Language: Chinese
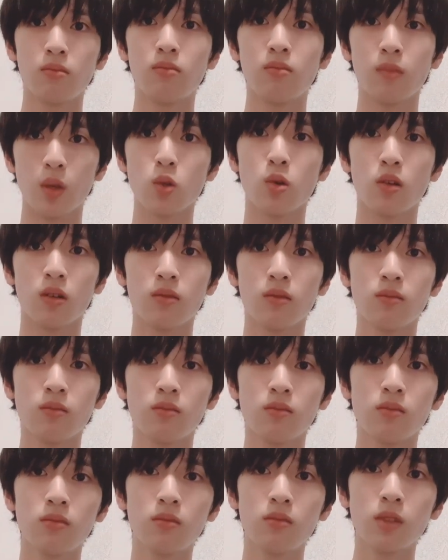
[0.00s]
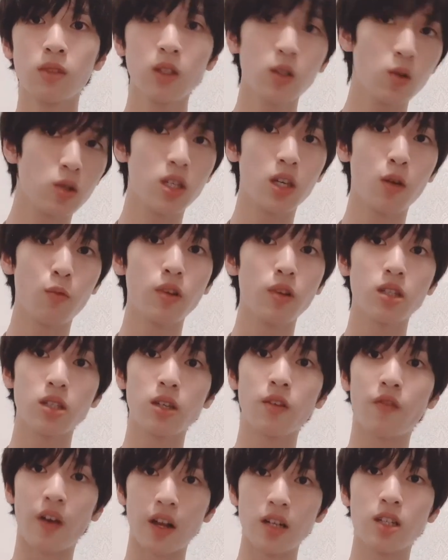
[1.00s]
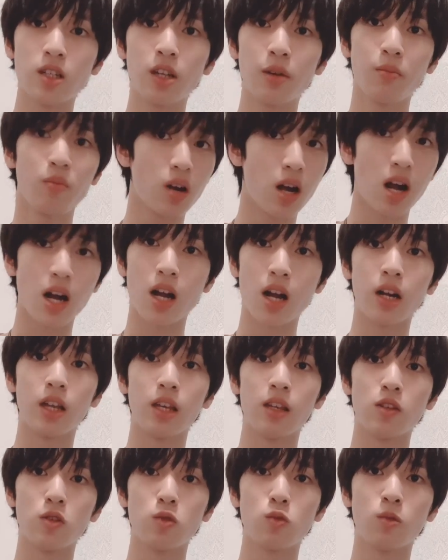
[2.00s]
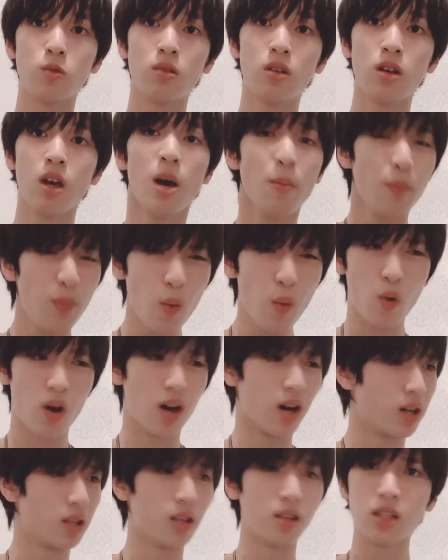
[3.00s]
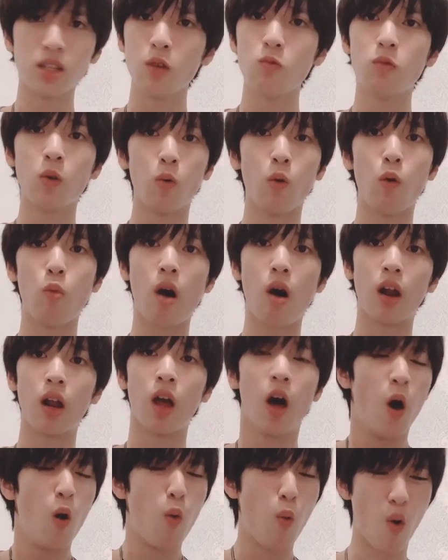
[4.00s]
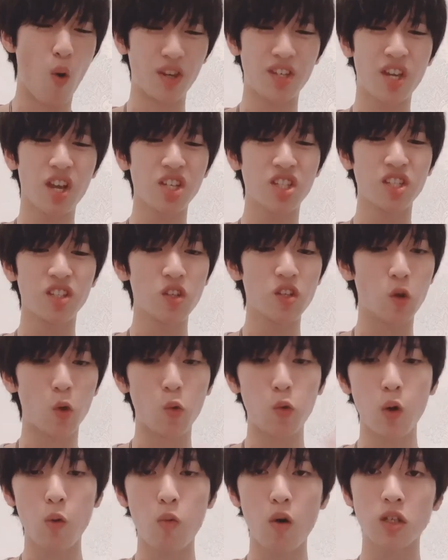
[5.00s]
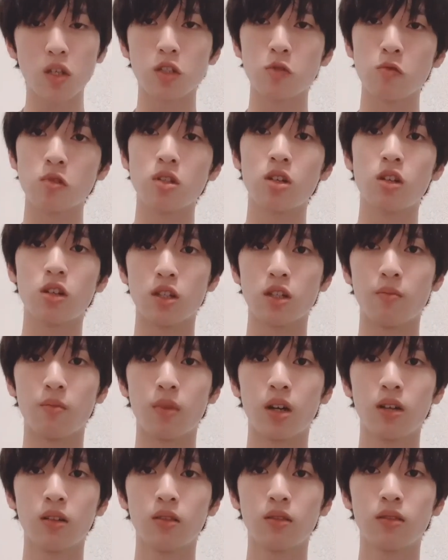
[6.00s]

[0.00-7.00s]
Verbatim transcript: 没错，就是因为这些烦人的不可抗力因素。不可能因为我忘了，我像是那种会忘这种事的人吗？